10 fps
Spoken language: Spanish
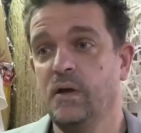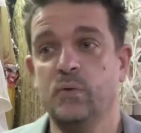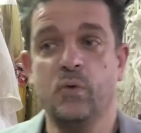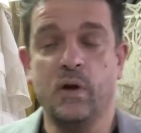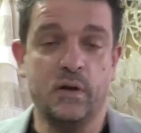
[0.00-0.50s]

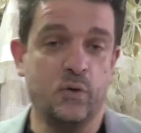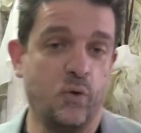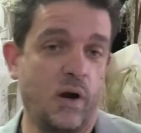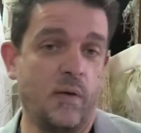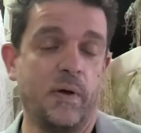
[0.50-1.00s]
durante
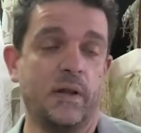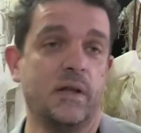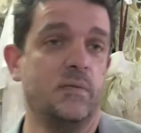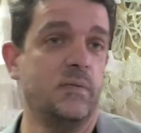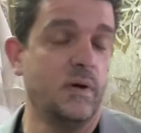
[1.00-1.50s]
toda la
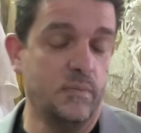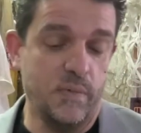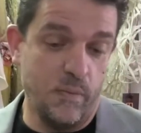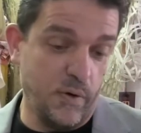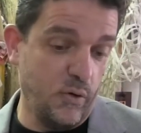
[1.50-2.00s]
pandemia, el
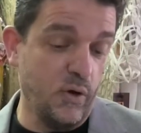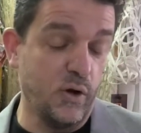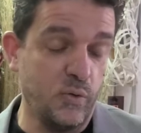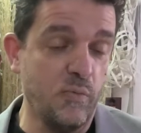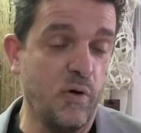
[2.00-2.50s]
periodo en que
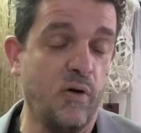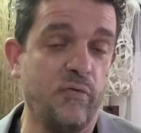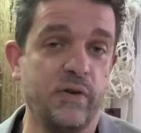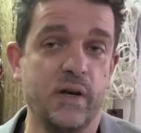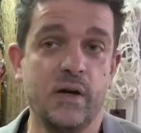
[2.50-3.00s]
estuvimos
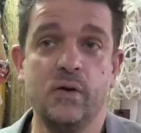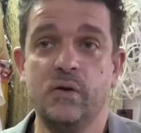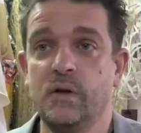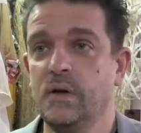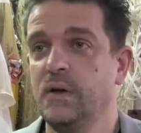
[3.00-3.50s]
confinados,
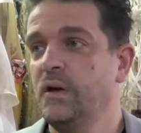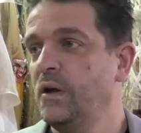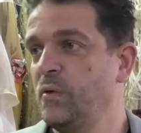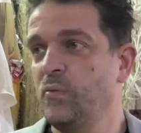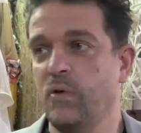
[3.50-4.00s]

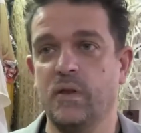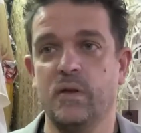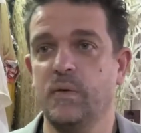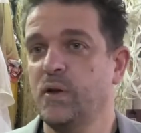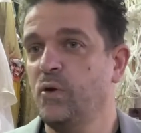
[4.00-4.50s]
estuvimos
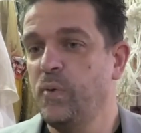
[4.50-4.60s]
recibiendo